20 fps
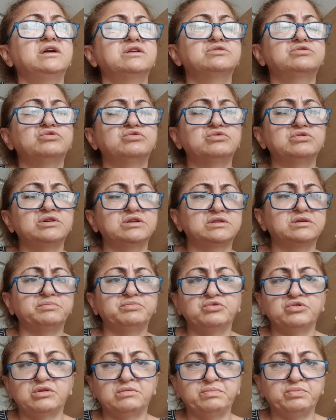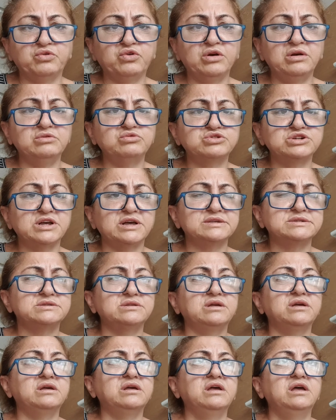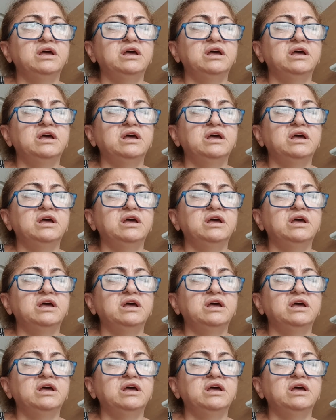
то это будет боль ужасная.